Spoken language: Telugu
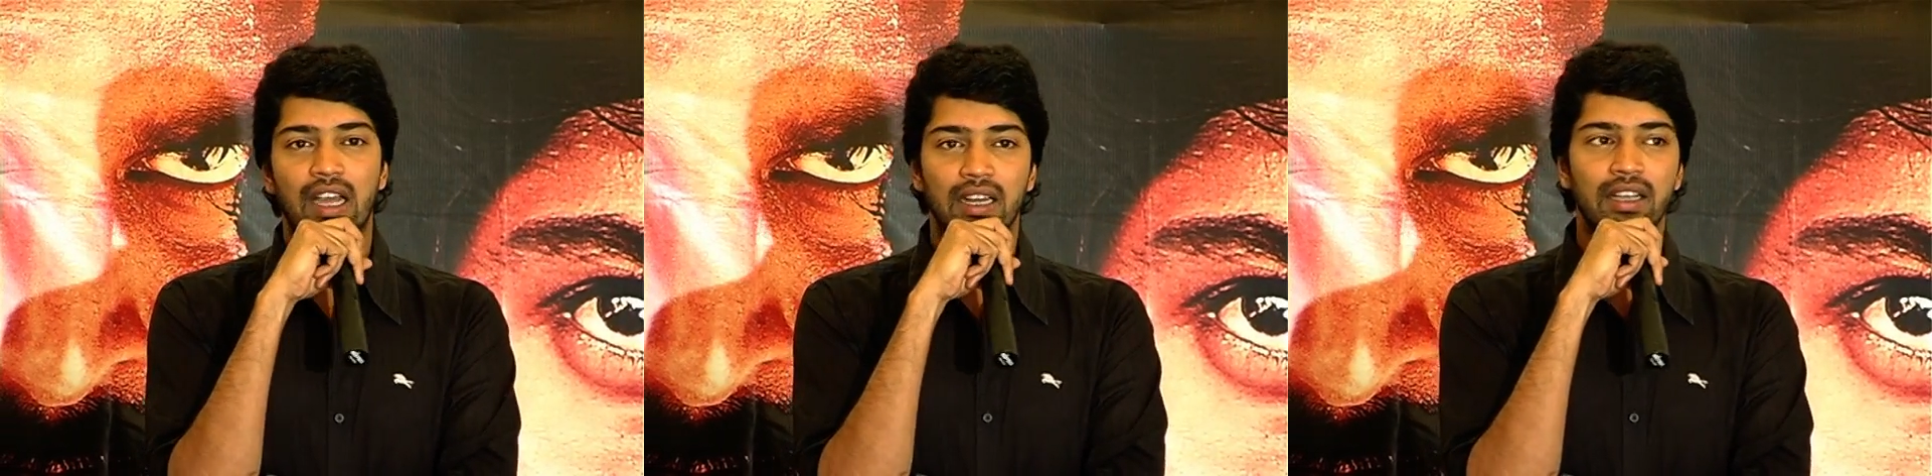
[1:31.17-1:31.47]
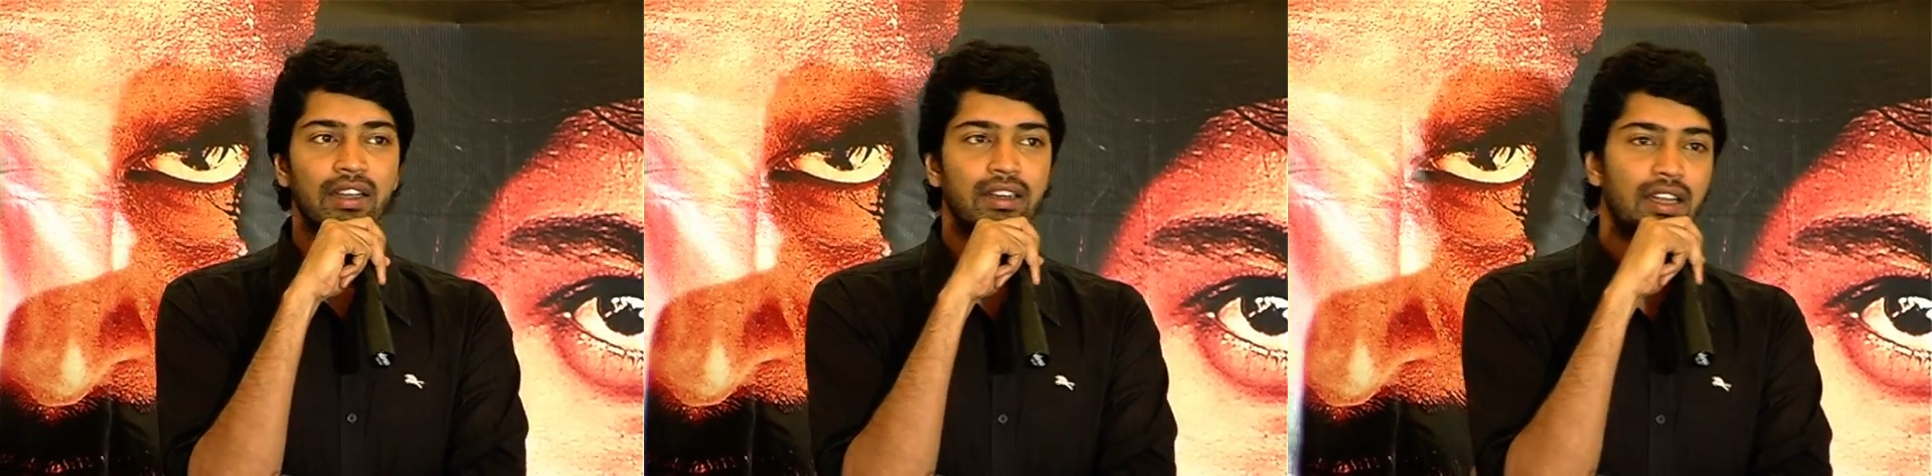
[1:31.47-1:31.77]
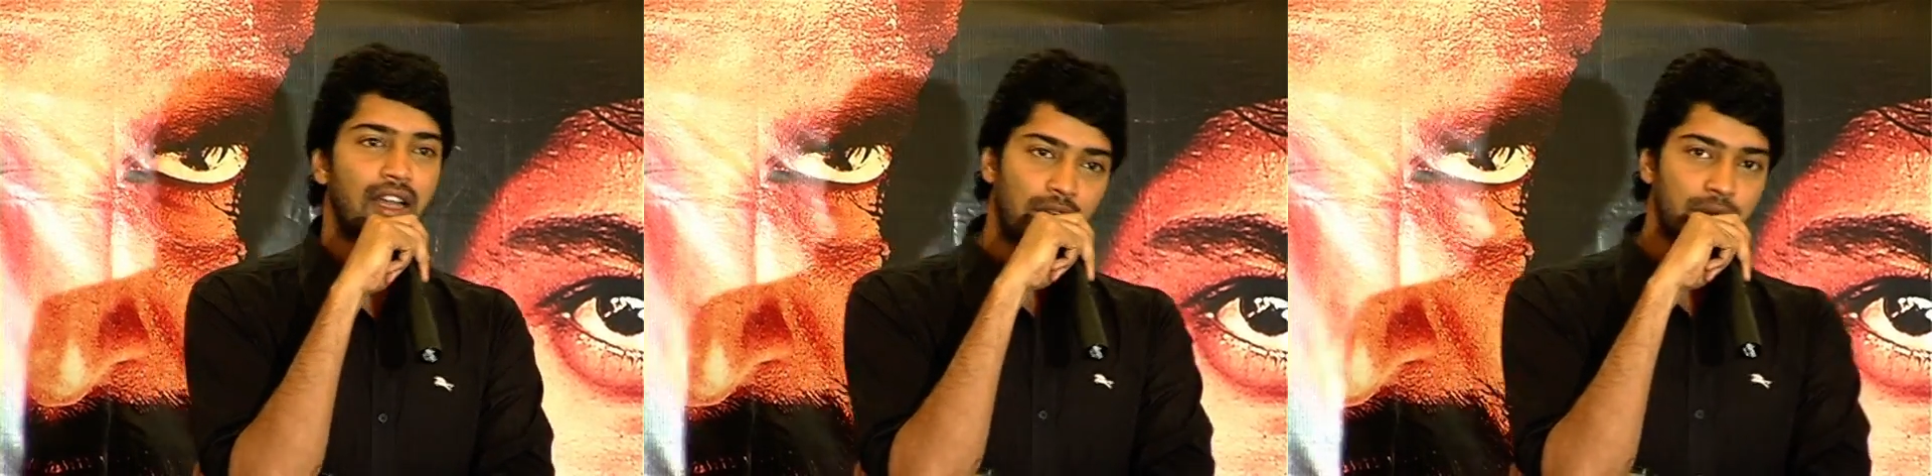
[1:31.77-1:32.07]
అల్లరి
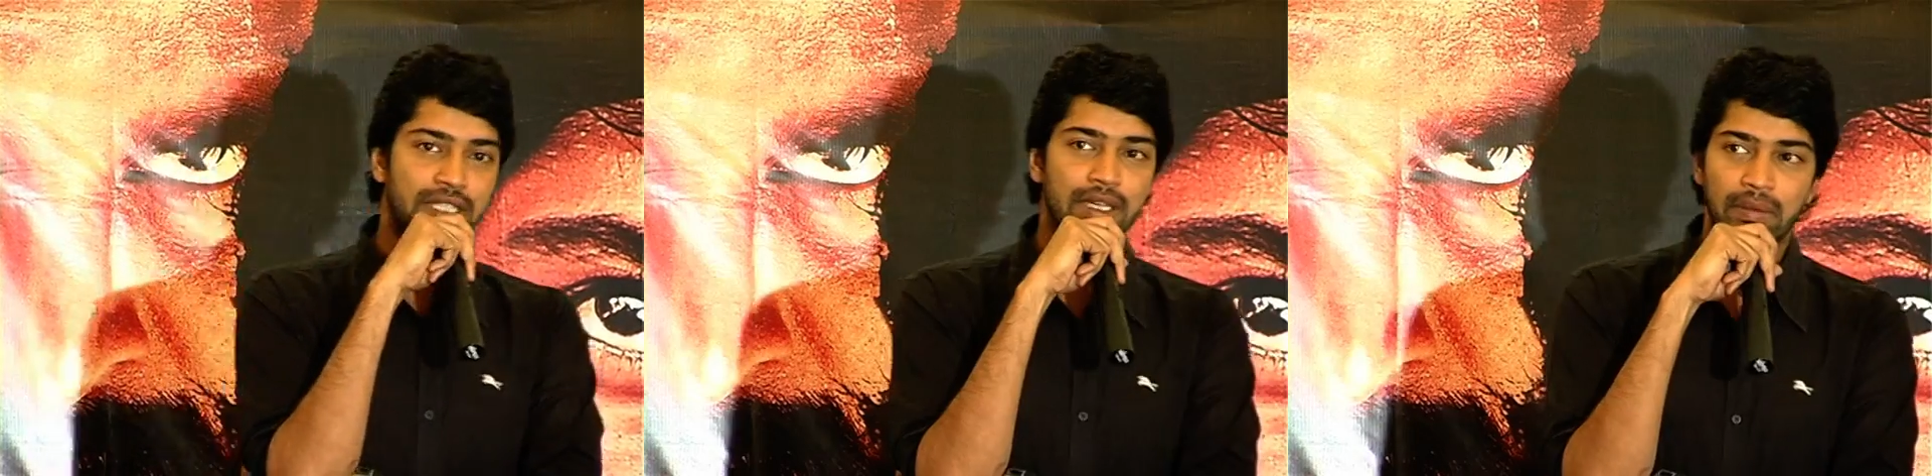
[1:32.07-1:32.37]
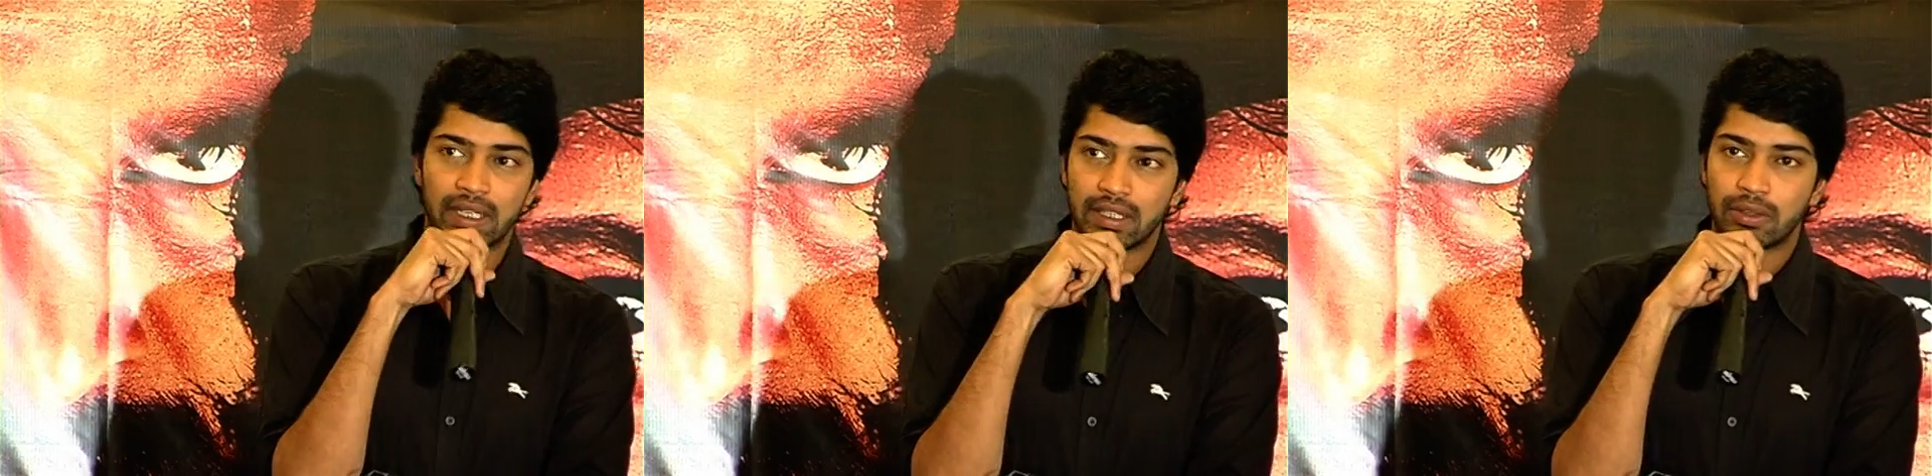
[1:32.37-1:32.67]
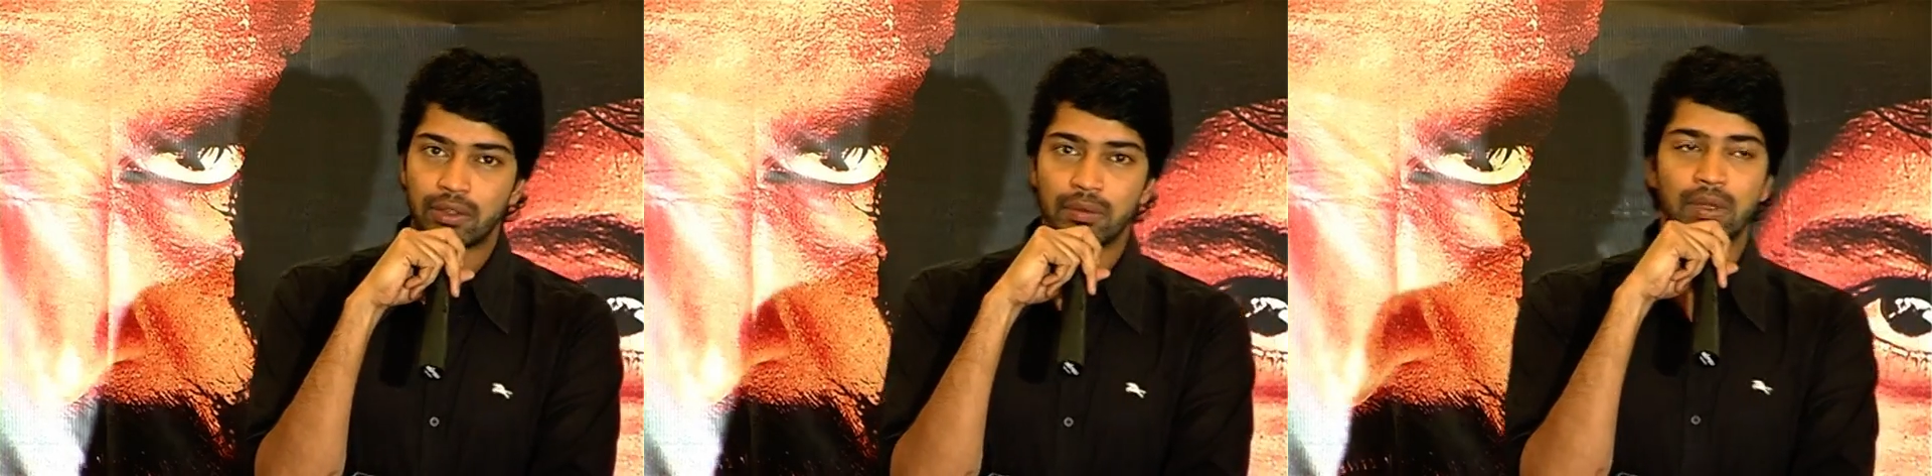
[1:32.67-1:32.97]
నా ఆరో సినిమా అది
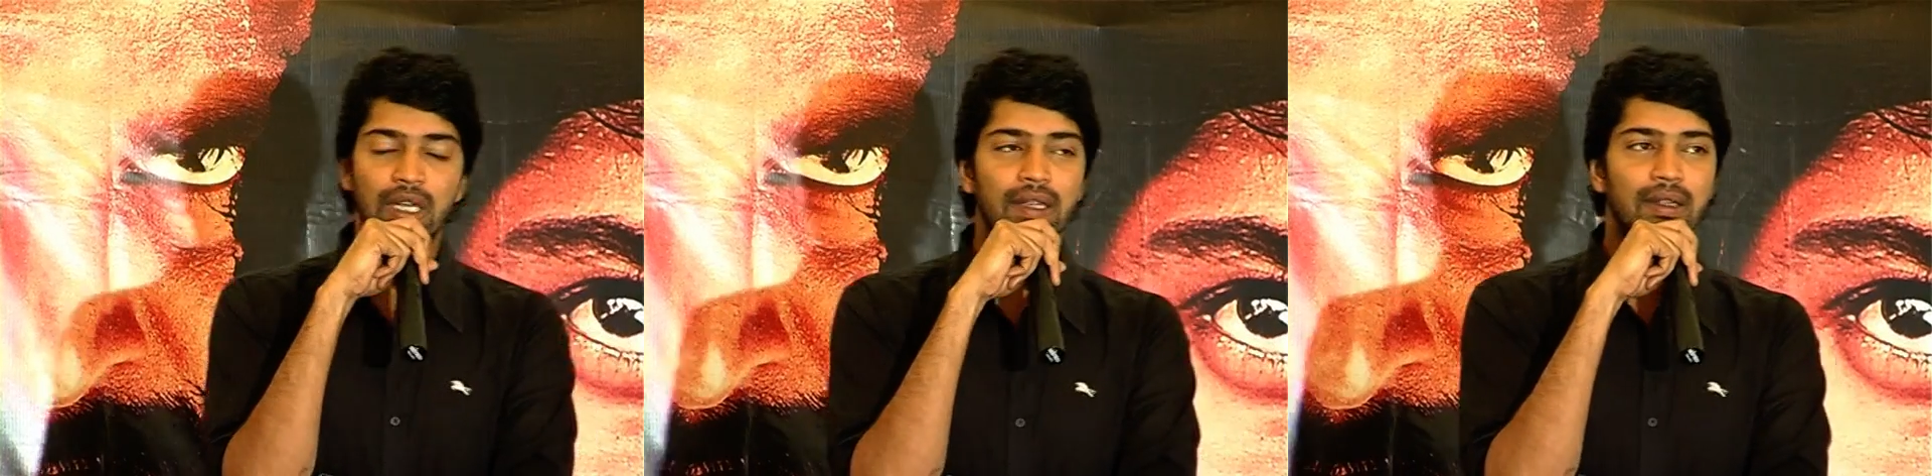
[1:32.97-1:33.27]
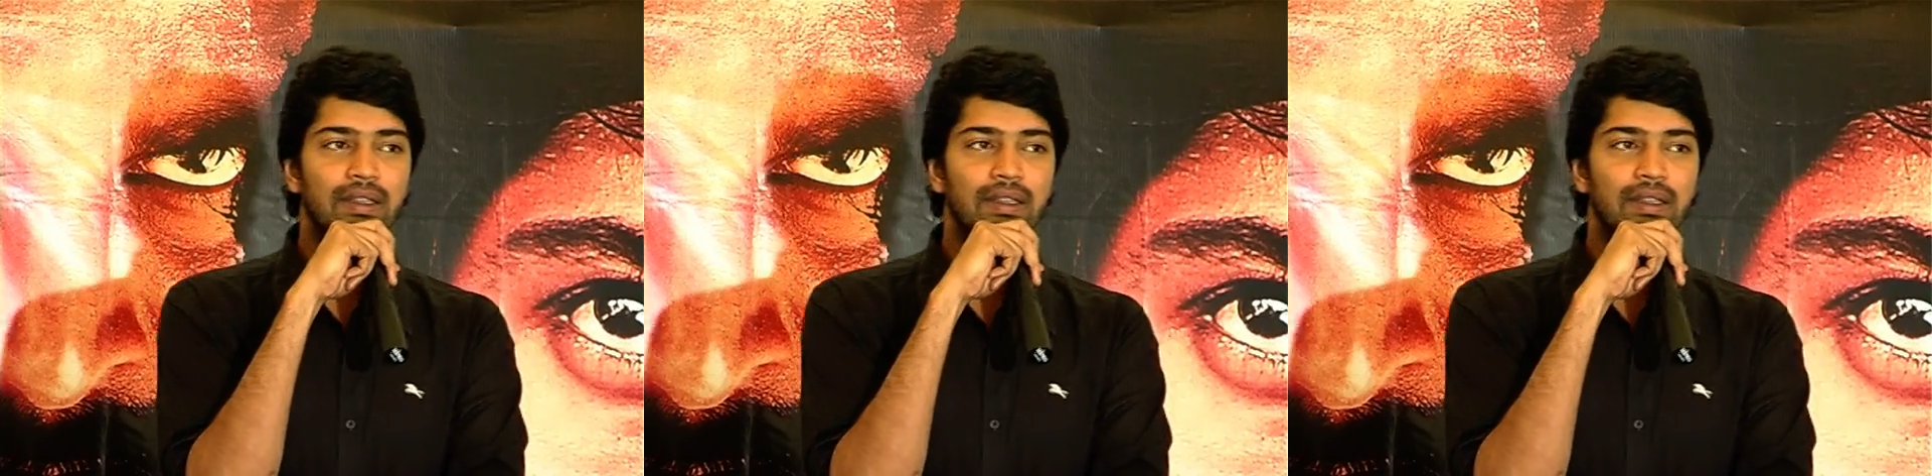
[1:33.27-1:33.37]
కురుంబు అని